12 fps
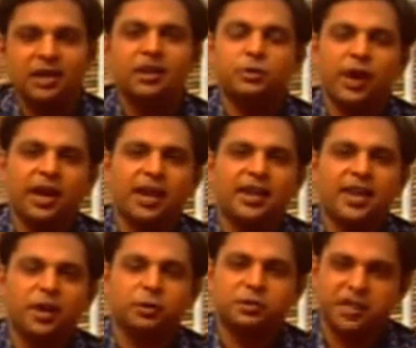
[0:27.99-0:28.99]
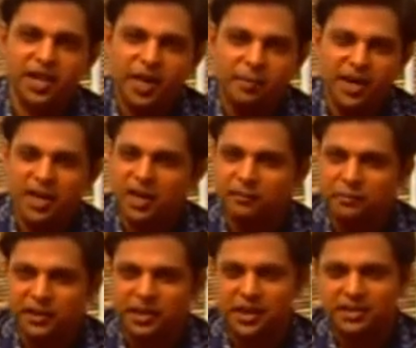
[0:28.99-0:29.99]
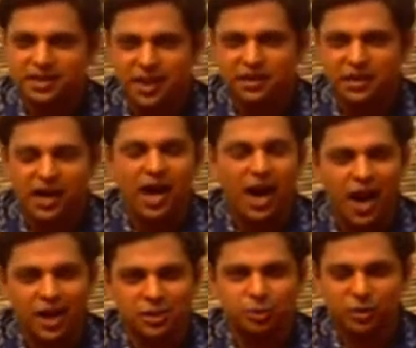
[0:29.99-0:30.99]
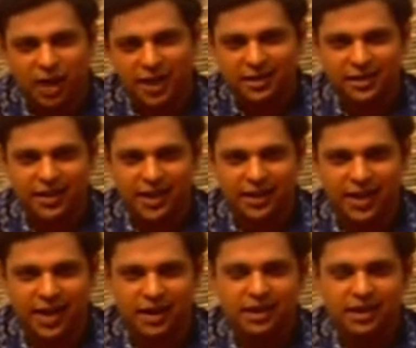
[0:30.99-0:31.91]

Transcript: जवाहरलाल नेहरू स्टेडियम में एक फिटनेस सेंटर का आज उद्घाटन किया गया